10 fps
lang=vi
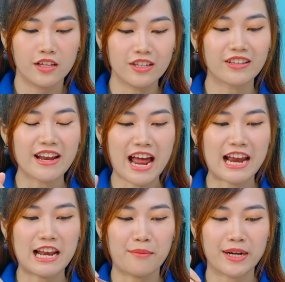Như thế
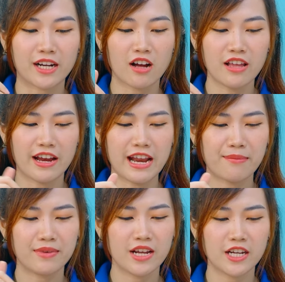này là mình có thể
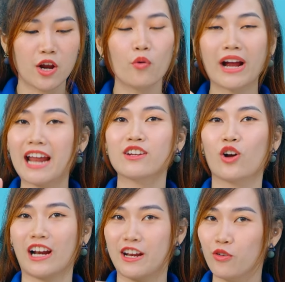đem đi nấu canh
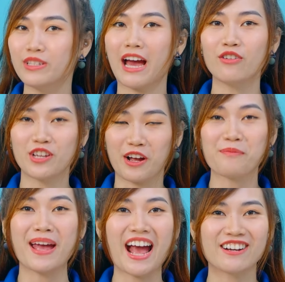hoặc là nấu cháo cho
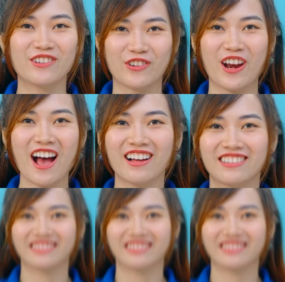các bé ăn được rồi đó.